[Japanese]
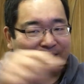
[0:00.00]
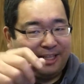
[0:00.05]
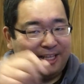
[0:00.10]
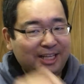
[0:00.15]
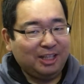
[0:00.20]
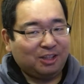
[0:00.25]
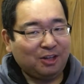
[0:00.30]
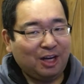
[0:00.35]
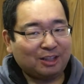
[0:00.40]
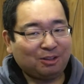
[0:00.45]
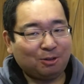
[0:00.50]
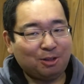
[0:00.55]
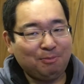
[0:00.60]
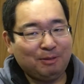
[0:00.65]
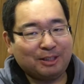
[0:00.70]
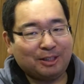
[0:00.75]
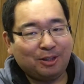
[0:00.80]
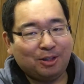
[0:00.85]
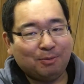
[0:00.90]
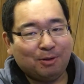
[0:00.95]
リンク貼ってお
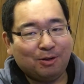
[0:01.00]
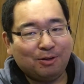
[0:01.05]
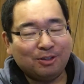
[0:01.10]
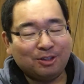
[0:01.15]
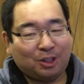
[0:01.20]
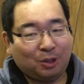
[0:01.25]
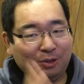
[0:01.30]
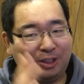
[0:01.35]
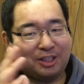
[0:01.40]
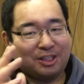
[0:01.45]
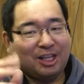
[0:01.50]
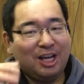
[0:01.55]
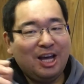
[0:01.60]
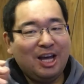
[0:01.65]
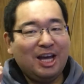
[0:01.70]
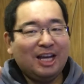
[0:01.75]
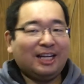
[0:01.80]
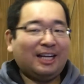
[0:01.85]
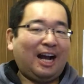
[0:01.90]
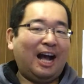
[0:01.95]
ますけども、そうです
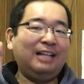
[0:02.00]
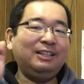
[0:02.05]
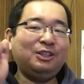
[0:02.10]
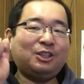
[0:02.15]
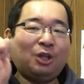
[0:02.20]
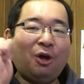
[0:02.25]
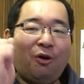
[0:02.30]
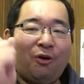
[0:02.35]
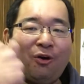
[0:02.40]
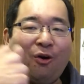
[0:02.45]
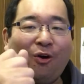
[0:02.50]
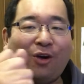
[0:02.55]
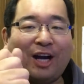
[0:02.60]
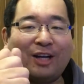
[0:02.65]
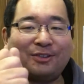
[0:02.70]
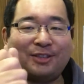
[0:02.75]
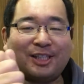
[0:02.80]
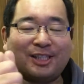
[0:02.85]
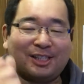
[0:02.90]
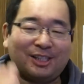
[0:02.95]
関東
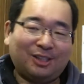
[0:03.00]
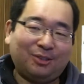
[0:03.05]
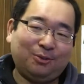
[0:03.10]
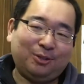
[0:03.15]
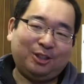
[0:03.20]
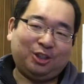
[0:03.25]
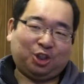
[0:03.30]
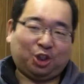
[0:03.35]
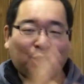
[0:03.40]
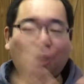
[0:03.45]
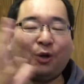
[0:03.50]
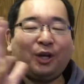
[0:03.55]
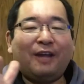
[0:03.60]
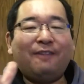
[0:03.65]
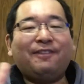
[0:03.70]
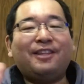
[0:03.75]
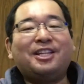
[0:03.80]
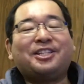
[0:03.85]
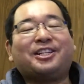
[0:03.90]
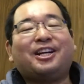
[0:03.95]
ローカルです。そうです。首都
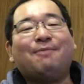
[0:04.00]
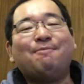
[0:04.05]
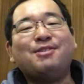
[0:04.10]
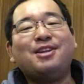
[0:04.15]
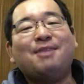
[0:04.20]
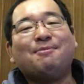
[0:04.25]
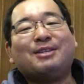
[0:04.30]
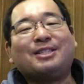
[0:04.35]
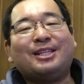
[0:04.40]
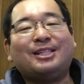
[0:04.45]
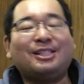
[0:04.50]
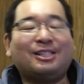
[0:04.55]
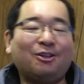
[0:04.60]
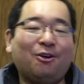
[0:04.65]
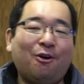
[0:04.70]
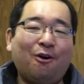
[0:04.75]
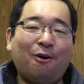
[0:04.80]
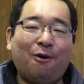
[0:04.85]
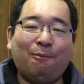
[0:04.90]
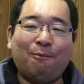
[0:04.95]
圏でしか見れません。
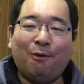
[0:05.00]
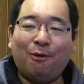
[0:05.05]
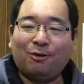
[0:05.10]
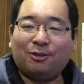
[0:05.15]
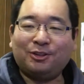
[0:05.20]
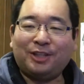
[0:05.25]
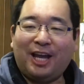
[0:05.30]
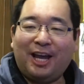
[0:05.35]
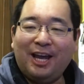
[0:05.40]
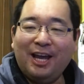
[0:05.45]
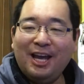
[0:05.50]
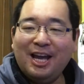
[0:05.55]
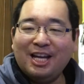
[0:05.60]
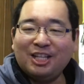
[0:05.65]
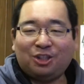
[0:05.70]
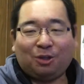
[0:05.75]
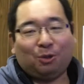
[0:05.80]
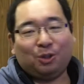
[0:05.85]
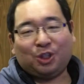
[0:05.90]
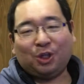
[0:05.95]
そう、僕ね、
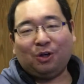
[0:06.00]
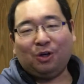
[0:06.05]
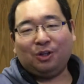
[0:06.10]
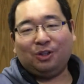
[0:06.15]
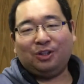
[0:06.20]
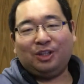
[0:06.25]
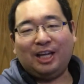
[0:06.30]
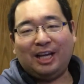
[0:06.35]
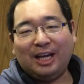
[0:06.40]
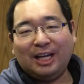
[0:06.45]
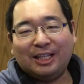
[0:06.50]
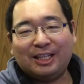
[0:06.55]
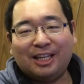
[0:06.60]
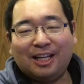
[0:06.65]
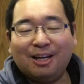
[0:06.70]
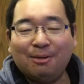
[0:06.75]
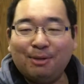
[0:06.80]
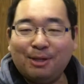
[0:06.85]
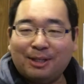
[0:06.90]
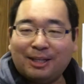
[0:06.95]
ちょこちょこね、
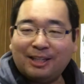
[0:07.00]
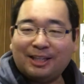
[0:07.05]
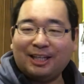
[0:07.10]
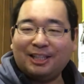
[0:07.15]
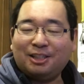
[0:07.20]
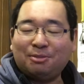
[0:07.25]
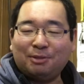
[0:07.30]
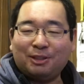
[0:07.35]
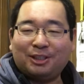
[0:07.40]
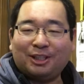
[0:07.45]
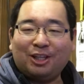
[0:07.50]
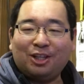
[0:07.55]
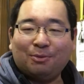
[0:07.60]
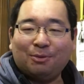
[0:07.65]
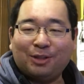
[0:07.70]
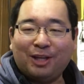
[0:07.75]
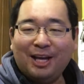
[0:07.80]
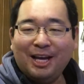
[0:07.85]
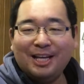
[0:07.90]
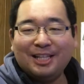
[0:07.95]
テレビ出たりしますけど
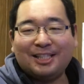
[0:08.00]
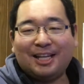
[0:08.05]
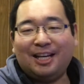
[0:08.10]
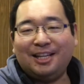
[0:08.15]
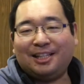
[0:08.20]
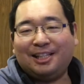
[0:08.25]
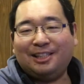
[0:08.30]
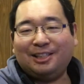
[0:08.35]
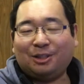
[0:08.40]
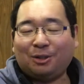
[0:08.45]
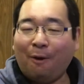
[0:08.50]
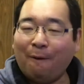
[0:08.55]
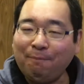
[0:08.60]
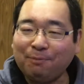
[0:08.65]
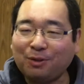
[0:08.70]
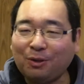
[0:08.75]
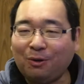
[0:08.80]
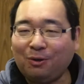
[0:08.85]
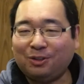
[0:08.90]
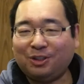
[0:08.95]
もね、最近、と
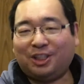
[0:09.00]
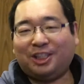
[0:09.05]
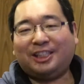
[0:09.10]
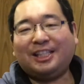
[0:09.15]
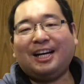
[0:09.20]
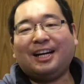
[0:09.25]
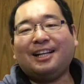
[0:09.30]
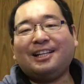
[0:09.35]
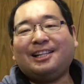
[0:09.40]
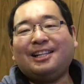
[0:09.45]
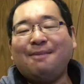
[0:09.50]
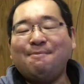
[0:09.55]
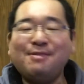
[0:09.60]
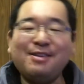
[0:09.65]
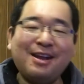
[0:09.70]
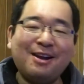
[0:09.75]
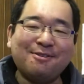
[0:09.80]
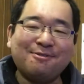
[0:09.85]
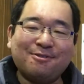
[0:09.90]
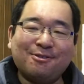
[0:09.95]
んとしがらきで
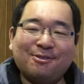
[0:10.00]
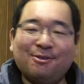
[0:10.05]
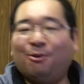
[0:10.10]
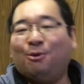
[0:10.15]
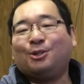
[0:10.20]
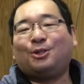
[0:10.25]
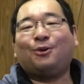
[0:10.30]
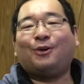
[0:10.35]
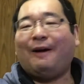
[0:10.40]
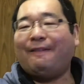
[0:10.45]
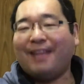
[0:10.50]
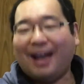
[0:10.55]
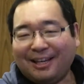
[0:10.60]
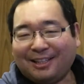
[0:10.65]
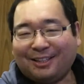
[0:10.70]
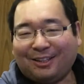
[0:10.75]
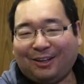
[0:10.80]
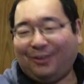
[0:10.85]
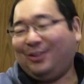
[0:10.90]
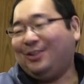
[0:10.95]
見れる放送がな
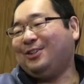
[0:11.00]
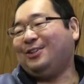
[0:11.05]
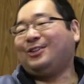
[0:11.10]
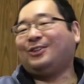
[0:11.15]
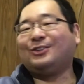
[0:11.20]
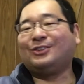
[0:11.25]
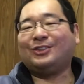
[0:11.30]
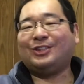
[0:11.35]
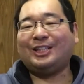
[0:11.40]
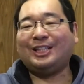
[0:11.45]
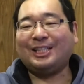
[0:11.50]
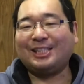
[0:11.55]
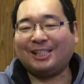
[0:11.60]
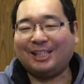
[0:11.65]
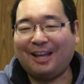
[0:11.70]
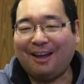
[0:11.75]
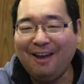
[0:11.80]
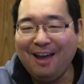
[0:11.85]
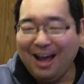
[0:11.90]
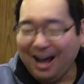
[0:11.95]
いということでです
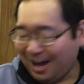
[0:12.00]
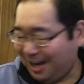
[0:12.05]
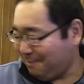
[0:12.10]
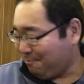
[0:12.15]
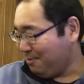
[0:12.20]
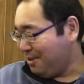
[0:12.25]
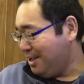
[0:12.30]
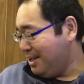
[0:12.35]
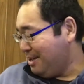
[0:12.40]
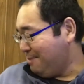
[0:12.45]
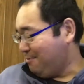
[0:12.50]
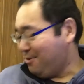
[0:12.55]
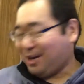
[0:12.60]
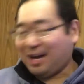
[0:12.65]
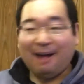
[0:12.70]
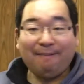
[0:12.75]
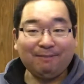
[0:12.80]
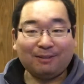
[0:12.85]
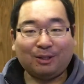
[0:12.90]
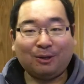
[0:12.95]
ね、はい、もう
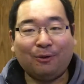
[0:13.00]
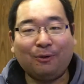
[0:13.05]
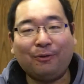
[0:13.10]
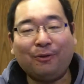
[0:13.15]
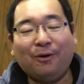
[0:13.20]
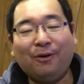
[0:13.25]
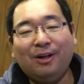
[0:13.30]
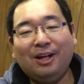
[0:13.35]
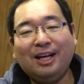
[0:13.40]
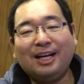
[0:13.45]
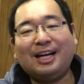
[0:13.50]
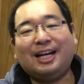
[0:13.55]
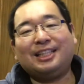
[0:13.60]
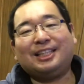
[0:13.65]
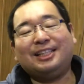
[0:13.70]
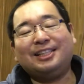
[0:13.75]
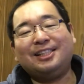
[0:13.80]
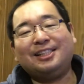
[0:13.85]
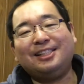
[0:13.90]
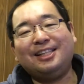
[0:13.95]
関東の
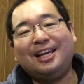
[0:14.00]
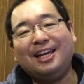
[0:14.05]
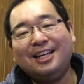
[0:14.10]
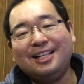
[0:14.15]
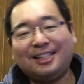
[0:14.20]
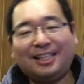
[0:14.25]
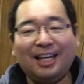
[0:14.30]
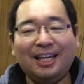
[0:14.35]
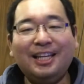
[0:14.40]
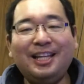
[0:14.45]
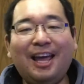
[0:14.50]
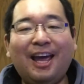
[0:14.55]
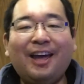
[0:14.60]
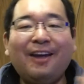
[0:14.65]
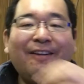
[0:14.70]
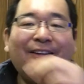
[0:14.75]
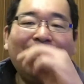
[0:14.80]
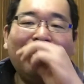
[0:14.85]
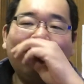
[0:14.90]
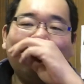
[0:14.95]
方ですね、ぜひ
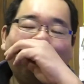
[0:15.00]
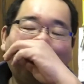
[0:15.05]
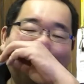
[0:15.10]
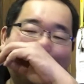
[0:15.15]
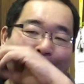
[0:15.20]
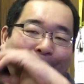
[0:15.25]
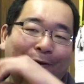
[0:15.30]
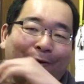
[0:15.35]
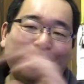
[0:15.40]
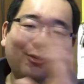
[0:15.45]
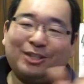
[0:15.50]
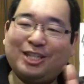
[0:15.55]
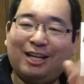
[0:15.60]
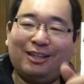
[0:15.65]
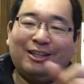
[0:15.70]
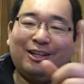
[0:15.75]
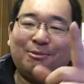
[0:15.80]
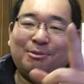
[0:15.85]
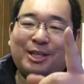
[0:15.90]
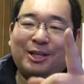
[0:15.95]
ね、もうこの
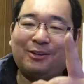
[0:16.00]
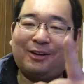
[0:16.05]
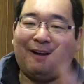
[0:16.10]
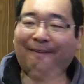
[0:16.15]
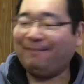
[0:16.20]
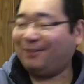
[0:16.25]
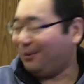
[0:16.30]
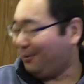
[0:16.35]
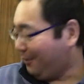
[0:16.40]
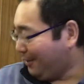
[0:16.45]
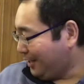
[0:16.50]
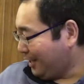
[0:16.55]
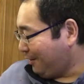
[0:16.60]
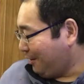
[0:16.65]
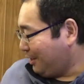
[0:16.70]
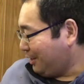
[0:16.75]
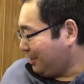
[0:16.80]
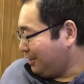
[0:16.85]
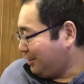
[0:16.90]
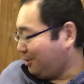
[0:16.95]
チャンネル見てる関東の方
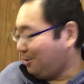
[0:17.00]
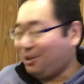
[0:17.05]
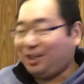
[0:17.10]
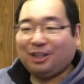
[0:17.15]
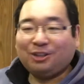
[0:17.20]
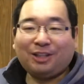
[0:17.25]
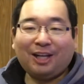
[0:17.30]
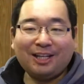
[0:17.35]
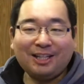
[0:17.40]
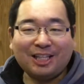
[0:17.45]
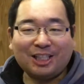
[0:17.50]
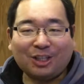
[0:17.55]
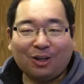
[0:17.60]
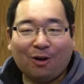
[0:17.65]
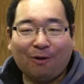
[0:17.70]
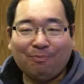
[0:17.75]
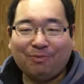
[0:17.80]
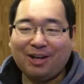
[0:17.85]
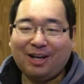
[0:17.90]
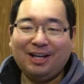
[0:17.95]
は、1人か2人で
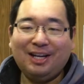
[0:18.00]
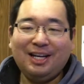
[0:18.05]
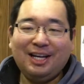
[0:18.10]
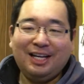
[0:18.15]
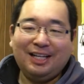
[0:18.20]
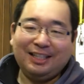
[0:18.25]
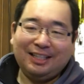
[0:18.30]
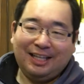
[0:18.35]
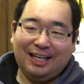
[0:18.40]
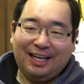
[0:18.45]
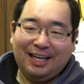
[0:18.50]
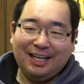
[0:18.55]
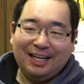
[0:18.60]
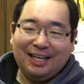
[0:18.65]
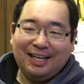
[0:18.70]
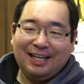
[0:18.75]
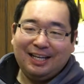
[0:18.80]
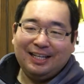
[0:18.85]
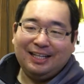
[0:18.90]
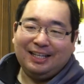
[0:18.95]
しょう。ね、
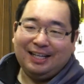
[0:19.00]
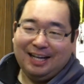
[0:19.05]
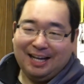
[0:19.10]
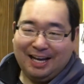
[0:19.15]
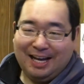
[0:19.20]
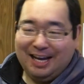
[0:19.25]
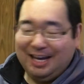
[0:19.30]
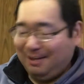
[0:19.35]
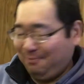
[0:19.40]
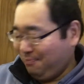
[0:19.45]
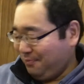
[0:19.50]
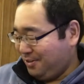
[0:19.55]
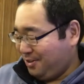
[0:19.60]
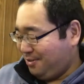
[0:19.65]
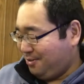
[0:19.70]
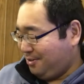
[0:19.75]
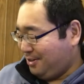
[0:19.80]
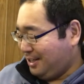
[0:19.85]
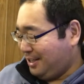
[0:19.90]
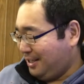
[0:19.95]
はい、
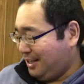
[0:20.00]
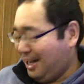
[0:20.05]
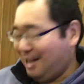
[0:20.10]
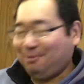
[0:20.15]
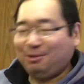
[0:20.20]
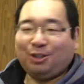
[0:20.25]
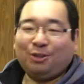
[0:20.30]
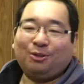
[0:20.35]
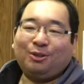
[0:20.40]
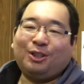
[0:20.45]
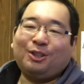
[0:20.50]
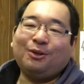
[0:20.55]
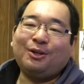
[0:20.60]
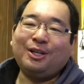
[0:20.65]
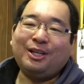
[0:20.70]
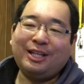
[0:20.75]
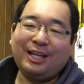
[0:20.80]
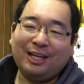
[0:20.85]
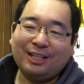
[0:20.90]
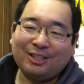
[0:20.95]
この方、あ、ちょっと1人
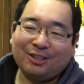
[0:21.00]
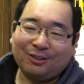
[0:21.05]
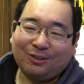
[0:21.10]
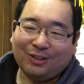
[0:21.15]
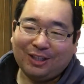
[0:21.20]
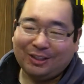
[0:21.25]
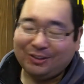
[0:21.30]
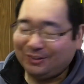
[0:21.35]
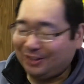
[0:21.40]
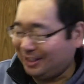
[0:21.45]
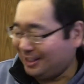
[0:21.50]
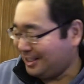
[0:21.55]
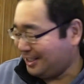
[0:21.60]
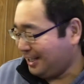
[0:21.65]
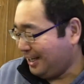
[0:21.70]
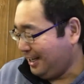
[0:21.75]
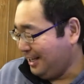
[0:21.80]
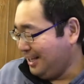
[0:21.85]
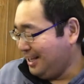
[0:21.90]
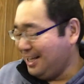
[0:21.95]
ね、ちょっとあの、何で
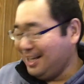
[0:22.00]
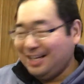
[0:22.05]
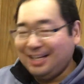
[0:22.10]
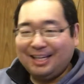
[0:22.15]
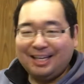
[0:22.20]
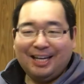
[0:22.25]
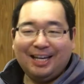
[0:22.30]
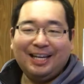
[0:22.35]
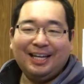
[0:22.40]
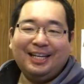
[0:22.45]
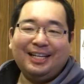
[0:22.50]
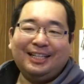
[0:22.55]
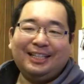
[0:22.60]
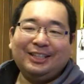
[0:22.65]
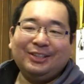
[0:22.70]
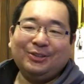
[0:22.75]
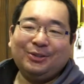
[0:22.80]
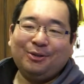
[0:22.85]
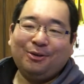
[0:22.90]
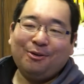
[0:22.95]
すか、え、
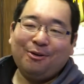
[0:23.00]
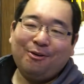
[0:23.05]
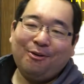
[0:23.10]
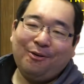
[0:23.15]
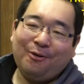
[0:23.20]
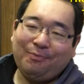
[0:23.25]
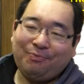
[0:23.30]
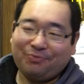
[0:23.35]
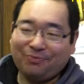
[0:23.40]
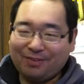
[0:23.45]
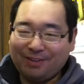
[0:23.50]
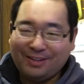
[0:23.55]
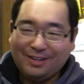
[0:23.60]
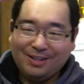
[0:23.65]
あのー